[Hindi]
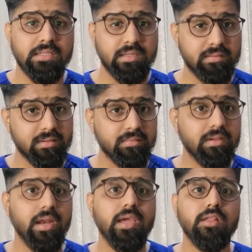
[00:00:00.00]
डिस्कस
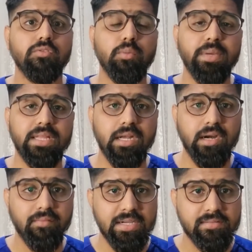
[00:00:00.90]
करेंगे तो वो बेहतर
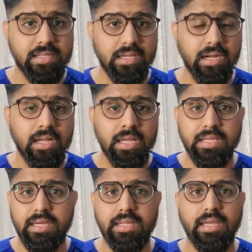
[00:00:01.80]
एडवाइस देगा
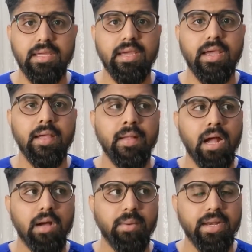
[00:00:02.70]
ये नहीं है
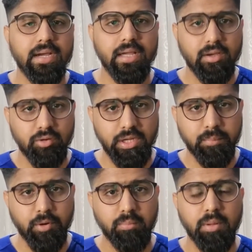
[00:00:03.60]
हमारे यहाँ एक और ये
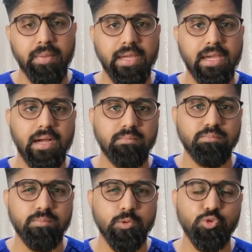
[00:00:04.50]
प्रॉब्लम है कि हम
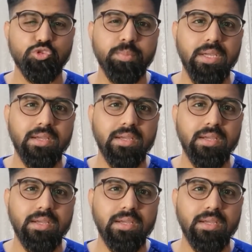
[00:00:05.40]
कुछ भी